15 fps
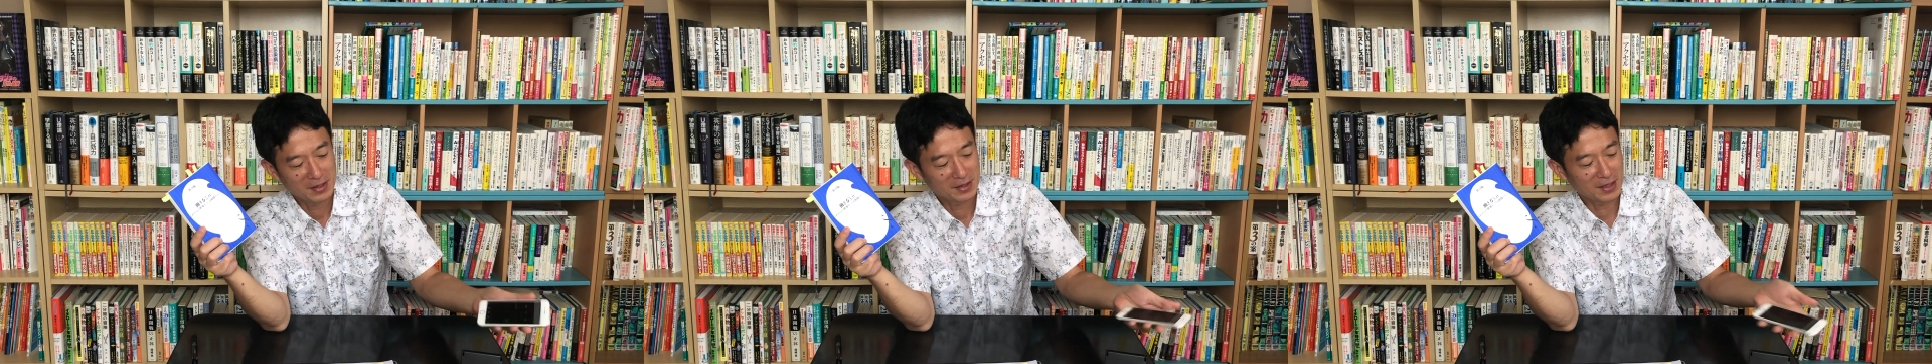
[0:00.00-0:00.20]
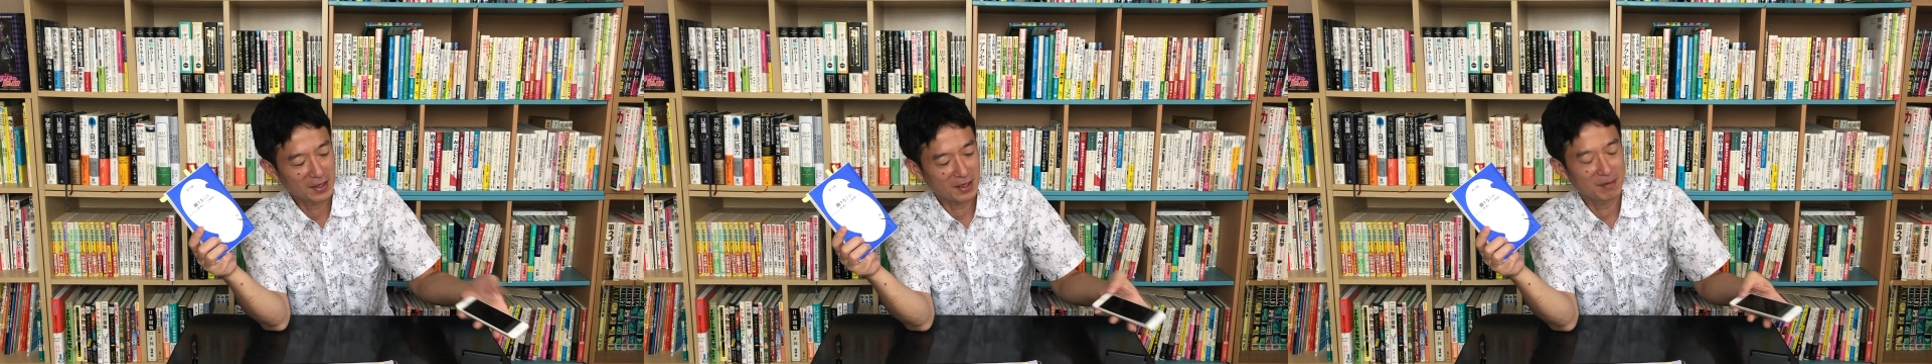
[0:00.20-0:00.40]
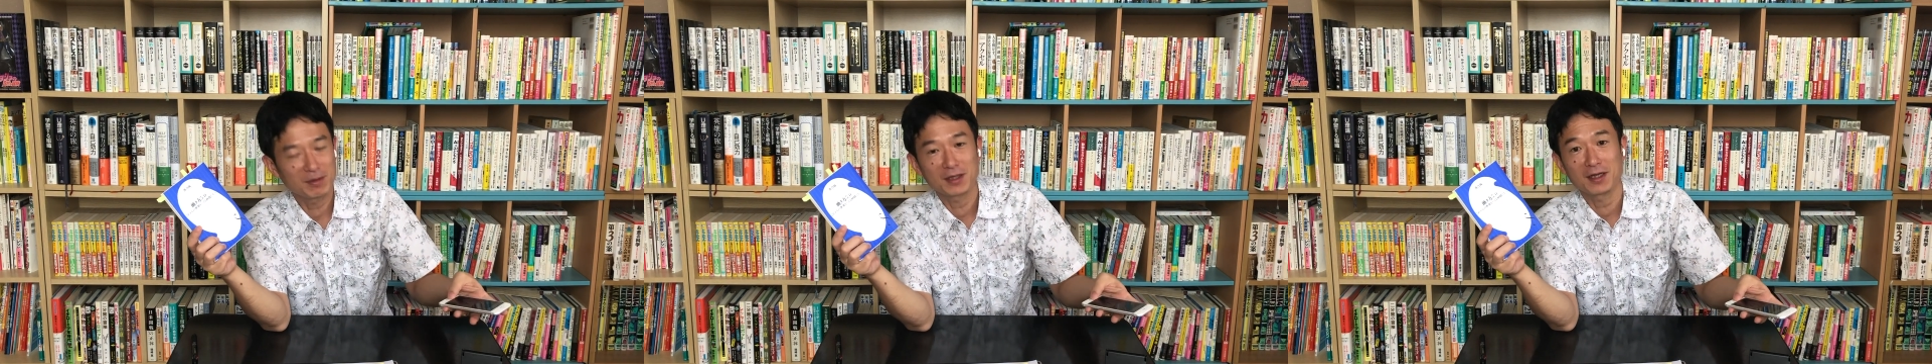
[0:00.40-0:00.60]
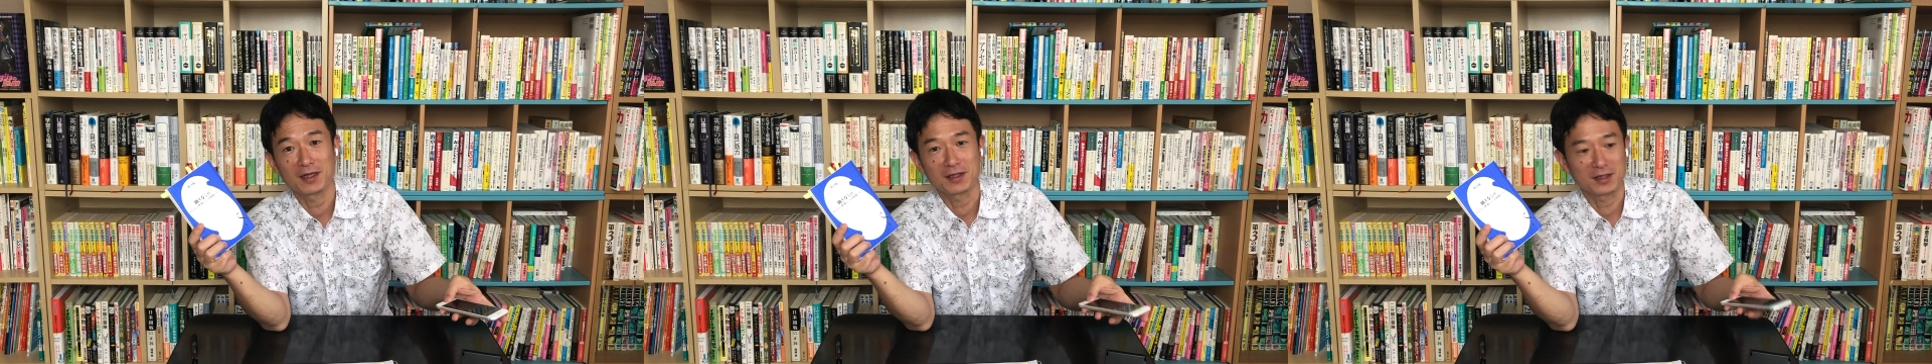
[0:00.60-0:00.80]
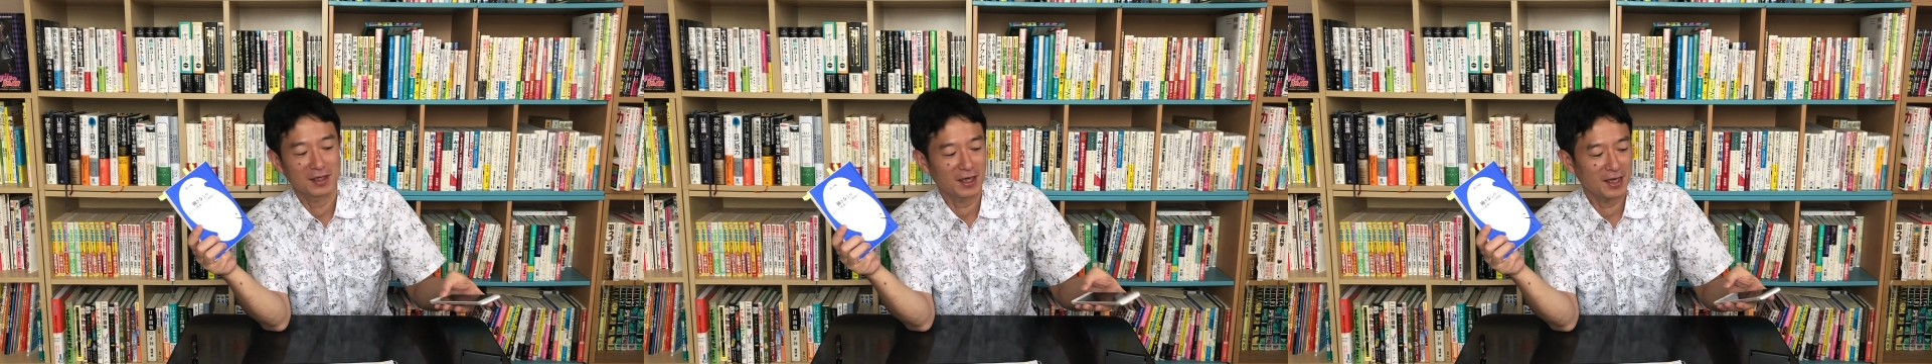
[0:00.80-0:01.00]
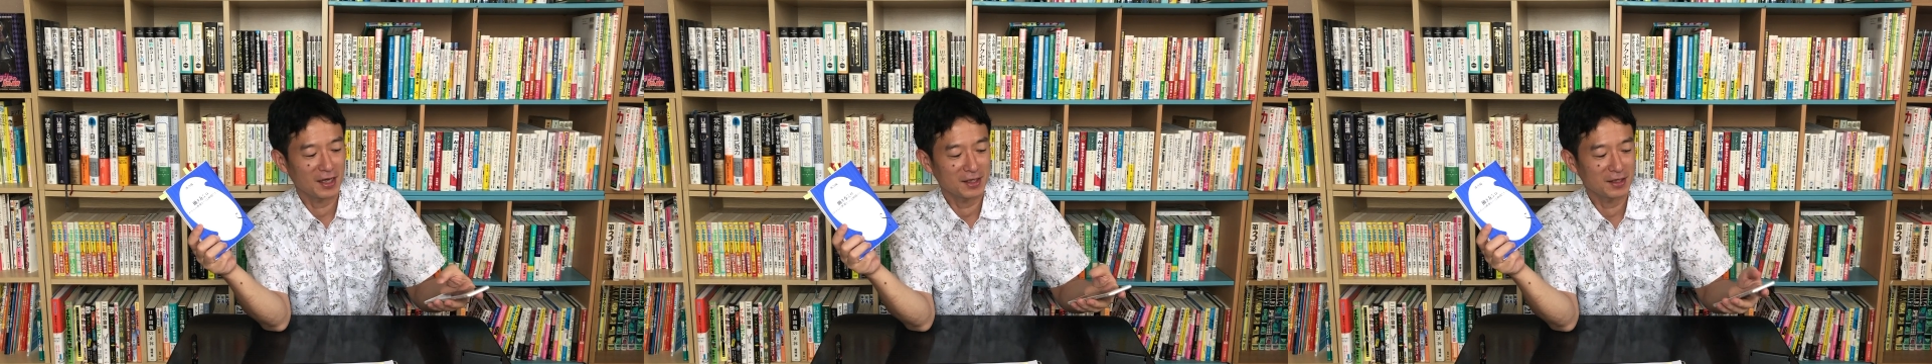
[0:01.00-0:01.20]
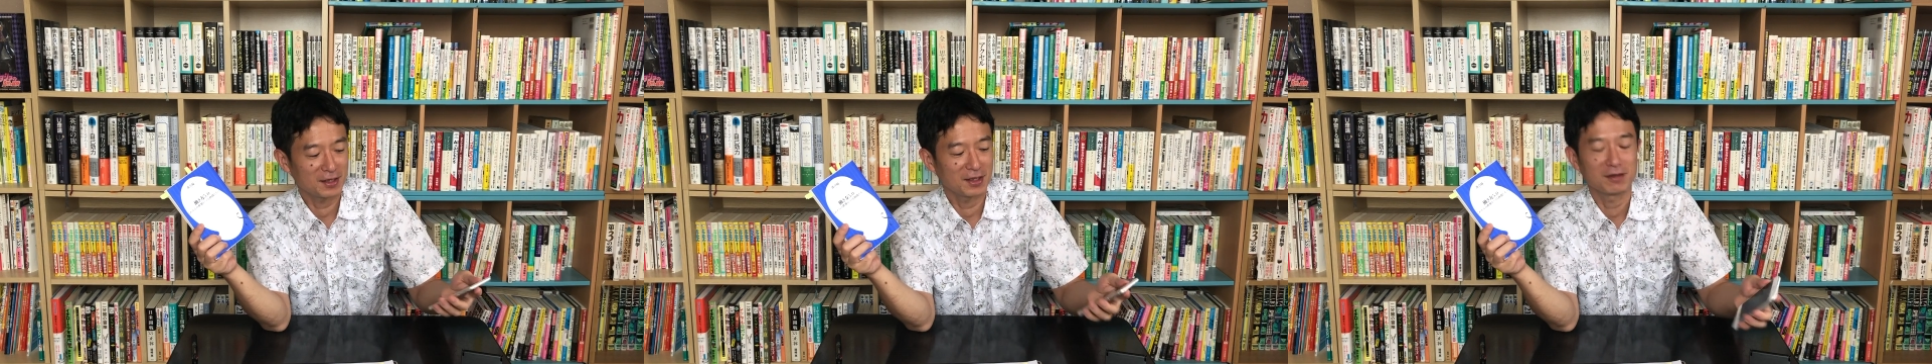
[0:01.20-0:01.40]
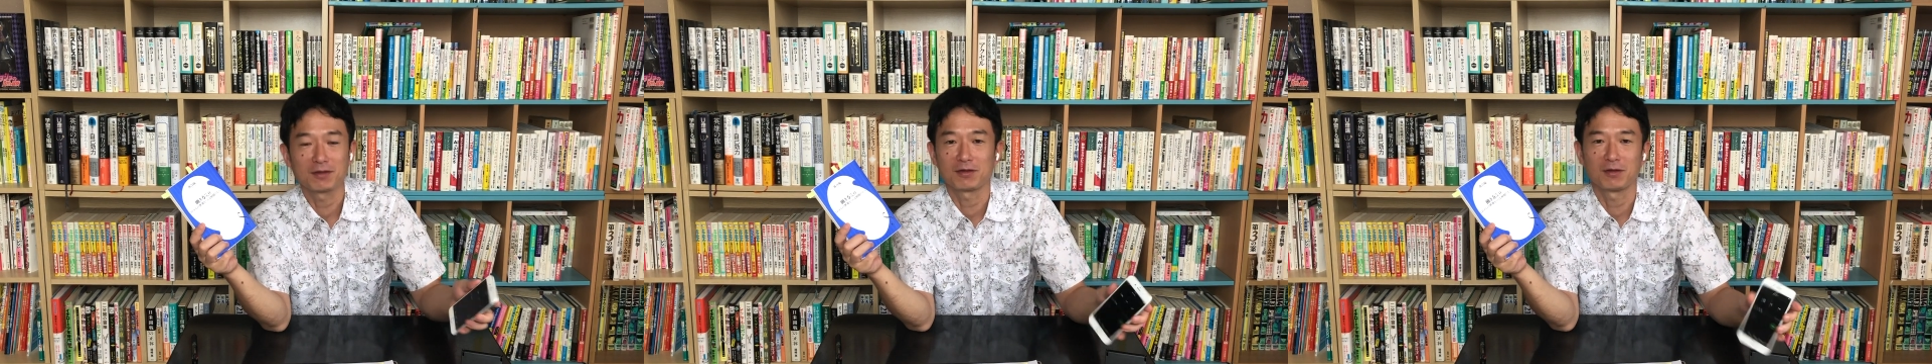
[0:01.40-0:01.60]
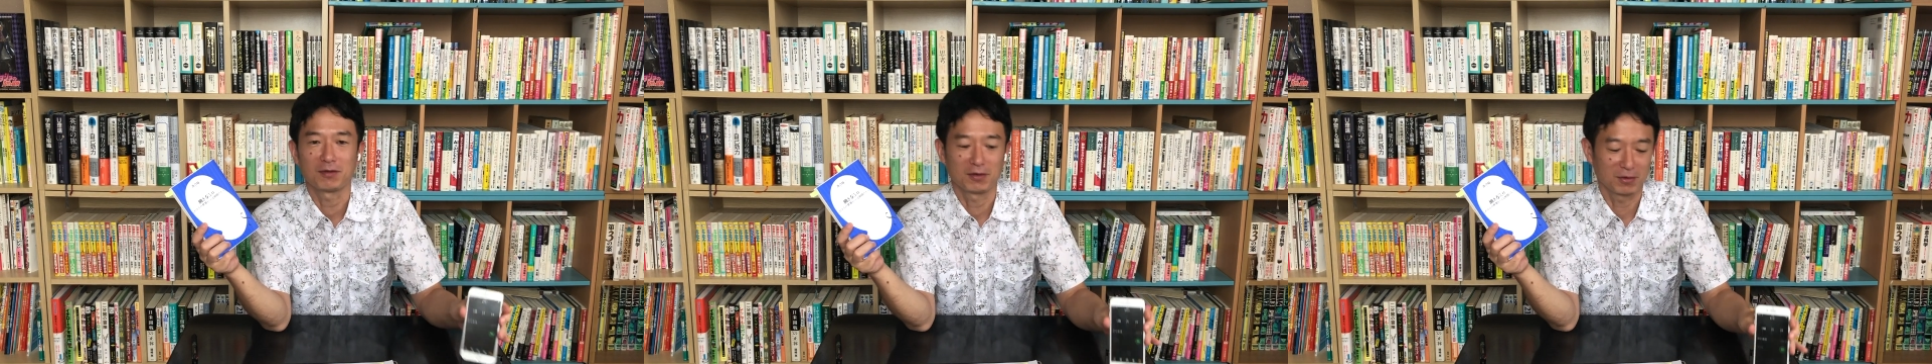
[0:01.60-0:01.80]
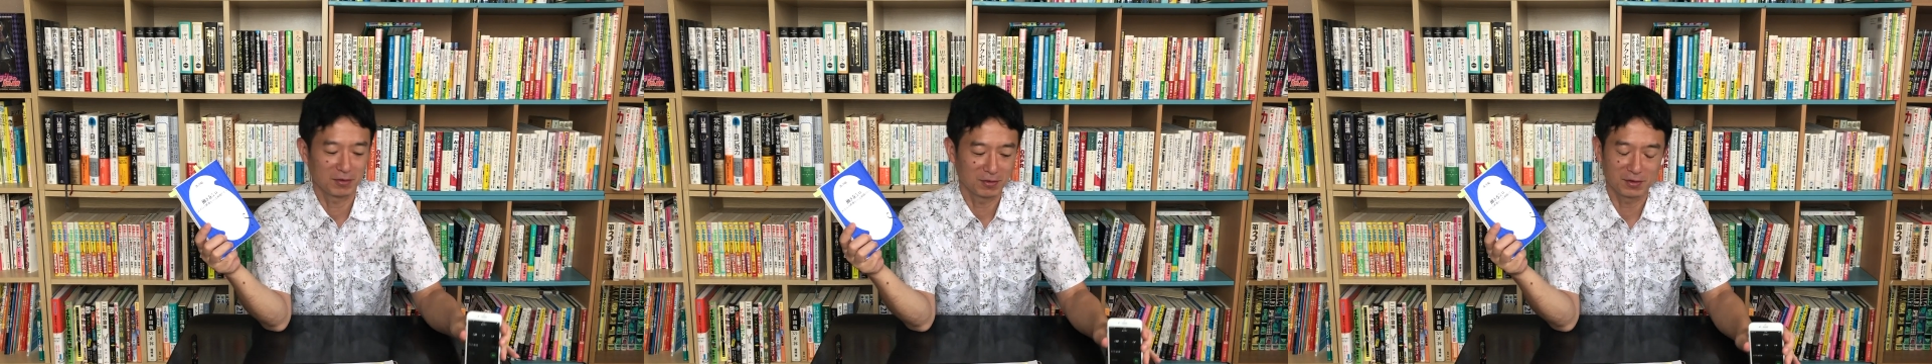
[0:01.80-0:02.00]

仲間たちへっていうとこ